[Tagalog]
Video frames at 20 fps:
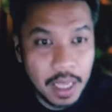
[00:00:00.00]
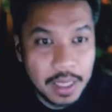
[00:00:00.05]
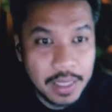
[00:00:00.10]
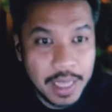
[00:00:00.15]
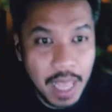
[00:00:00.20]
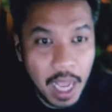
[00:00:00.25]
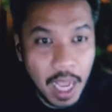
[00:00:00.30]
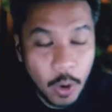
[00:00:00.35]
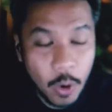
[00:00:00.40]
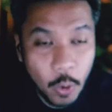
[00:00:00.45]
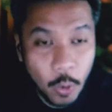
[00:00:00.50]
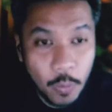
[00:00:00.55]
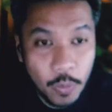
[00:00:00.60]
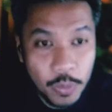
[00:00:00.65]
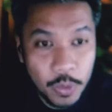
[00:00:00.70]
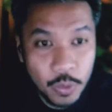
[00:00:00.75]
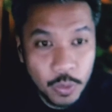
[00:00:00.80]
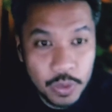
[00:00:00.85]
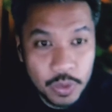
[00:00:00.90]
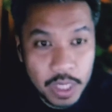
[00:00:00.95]
ng
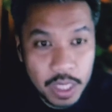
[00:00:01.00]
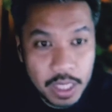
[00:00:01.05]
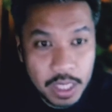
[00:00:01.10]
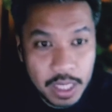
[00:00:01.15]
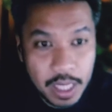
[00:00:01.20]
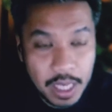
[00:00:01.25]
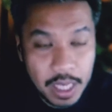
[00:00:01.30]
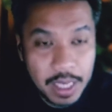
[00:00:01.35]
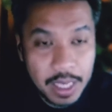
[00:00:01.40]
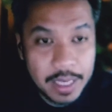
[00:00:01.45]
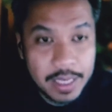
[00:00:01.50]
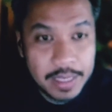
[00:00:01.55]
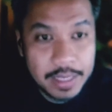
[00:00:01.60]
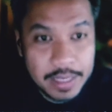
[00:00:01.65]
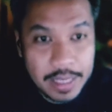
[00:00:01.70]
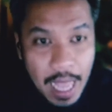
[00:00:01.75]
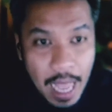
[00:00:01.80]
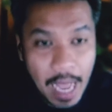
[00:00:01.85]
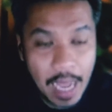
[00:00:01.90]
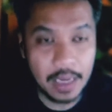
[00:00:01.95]
community
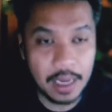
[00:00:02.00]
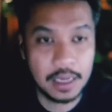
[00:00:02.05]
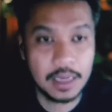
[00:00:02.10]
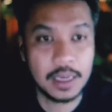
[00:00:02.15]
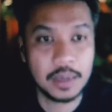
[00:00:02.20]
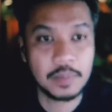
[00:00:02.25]
ng